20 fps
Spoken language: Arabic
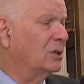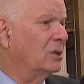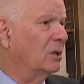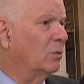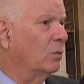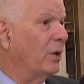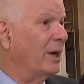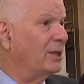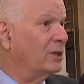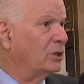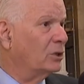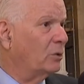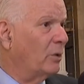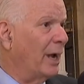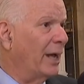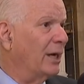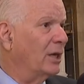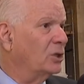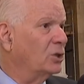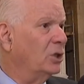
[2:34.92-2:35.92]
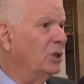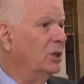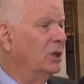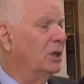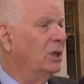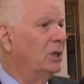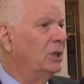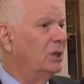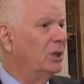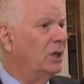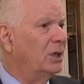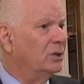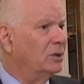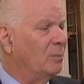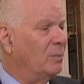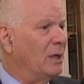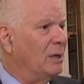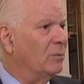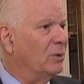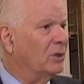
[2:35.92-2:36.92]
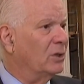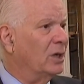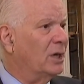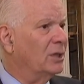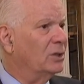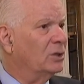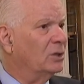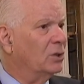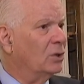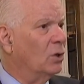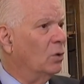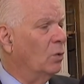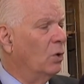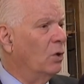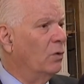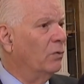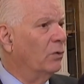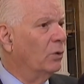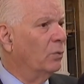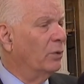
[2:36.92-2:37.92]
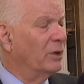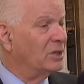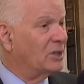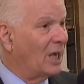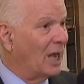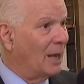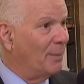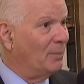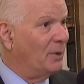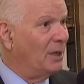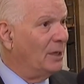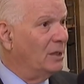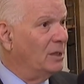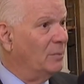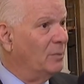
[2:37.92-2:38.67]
كنا نعرف أنه ستكون هناك صعوبات خلال هذه الفترات الانتقالية